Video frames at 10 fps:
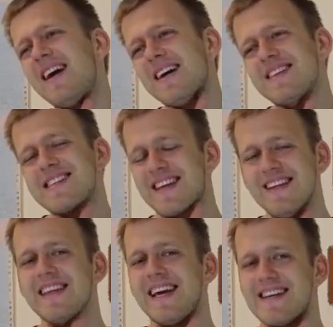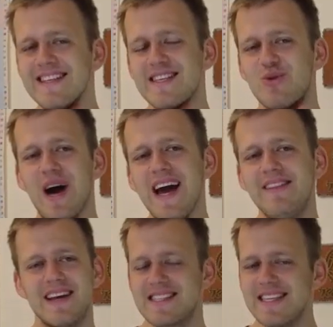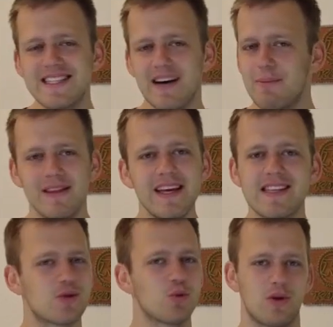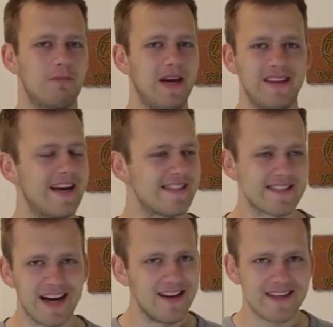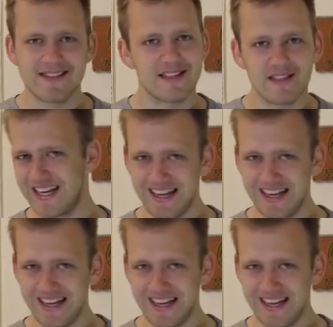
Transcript: Ja, das redet er sich so ein. Es ist aber nichts tutto bene. Es ist alles